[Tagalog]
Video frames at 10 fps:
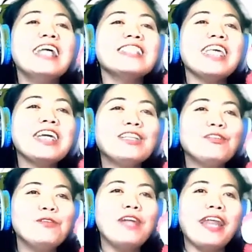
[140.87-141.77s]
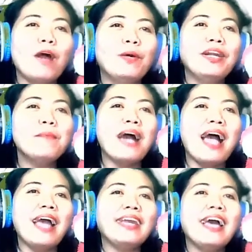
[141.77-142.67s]
Sa ikatlong larawan
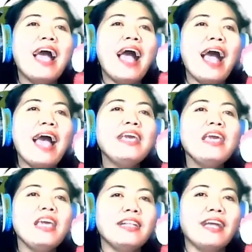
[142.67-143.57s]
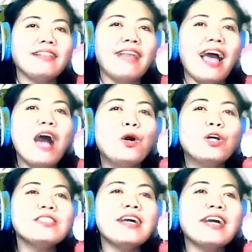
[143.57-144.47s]
naman ay
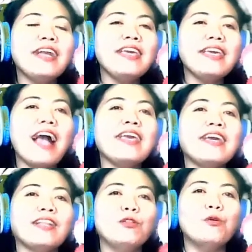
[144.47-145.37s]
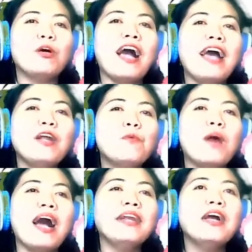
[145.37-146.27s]
nagdaos ng kaniyang ikatlong
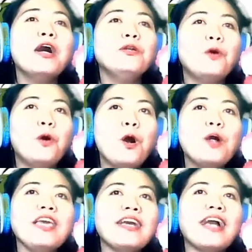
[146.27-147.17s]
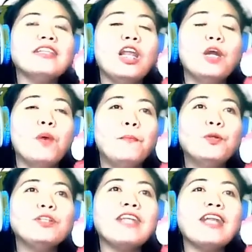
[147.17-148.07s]
kaarawan noong
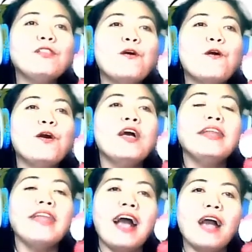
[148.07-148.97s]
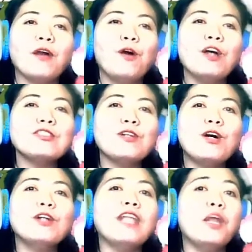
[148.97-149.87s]
ika-23 ng
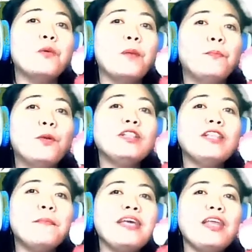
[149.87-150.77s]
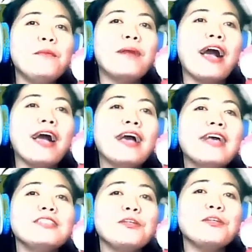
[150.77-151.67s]
Agosto 2015
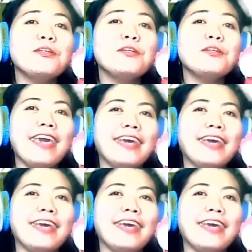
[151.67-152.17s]
si Jose.